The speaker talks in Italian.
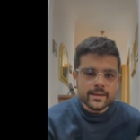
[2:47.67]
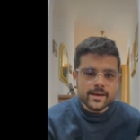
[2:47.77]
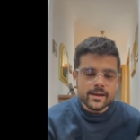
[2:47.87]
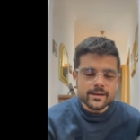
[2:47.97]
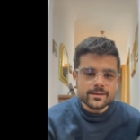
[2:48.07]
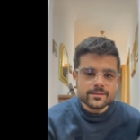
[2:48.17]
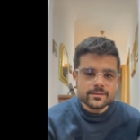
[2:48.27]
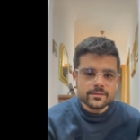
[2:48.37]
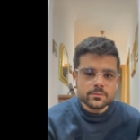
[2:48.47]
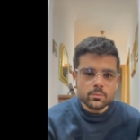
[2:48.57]
Natale,
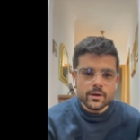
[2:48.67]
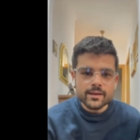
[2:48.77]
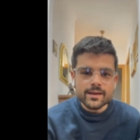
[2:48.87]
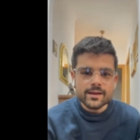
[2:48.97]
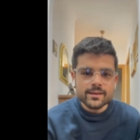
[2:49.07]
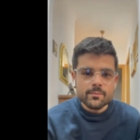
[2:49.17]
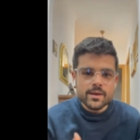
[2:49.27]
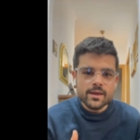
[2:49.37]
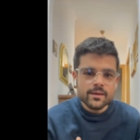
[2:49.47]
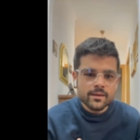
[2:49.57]
buon Natale da
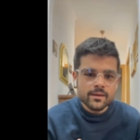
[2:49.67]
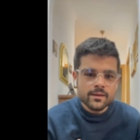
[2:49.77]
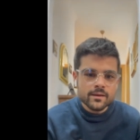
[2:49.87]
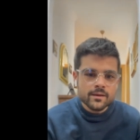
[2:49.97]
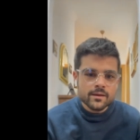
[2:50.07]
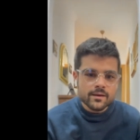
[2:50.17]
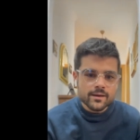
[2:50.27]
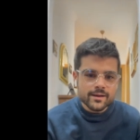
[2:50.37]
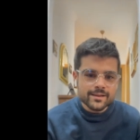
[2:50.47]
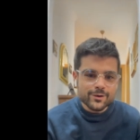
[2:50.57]
me
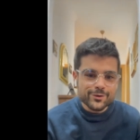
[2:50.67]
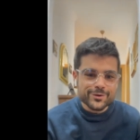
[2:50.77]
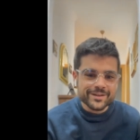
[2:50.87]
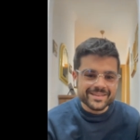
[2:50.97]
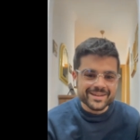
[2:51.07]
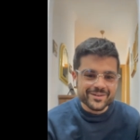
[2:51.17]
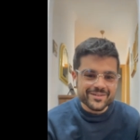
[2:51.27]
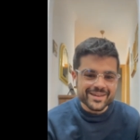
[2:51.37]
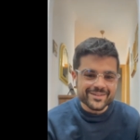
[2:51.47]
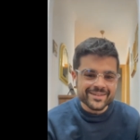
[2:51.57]
e dallo Juventino
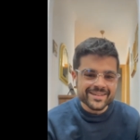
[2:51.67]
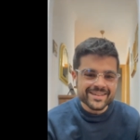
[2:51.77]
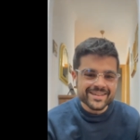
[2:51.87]
vero.